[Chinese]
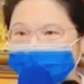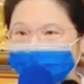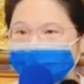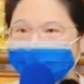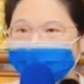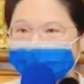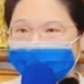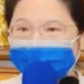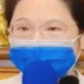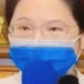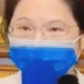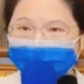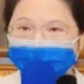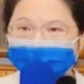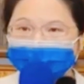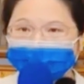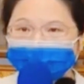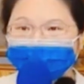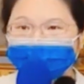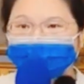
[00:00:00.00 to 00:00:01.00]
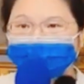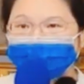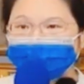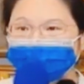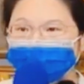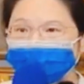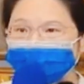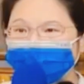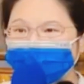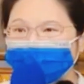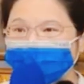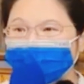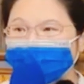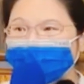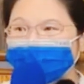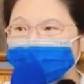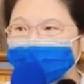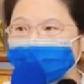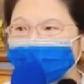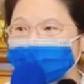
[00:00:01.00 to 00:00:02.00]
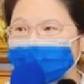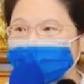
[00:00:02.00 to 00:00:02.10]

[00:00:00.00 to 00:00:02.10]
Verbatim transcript: 很大的关卡，你会没办法